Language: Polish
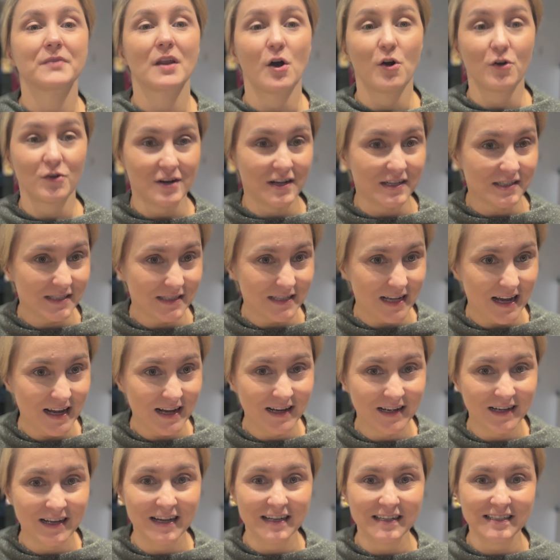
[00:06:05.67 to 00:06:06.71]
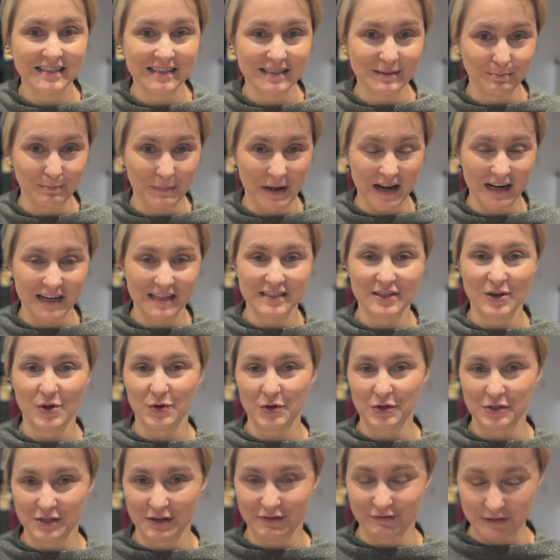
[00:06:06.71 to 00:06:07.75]
oraz na smalec
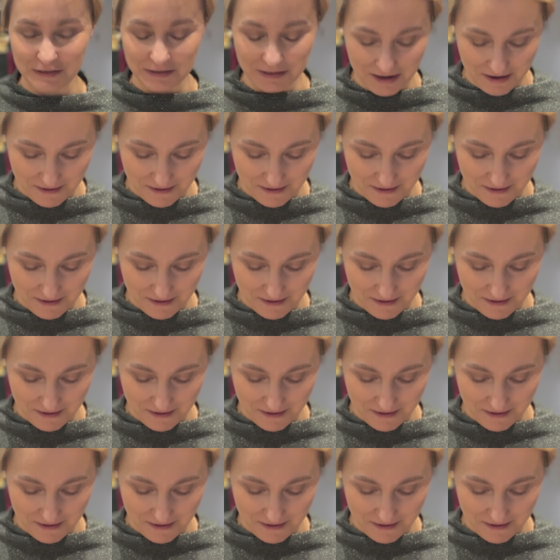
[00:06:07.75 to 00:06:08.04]
kokosowy.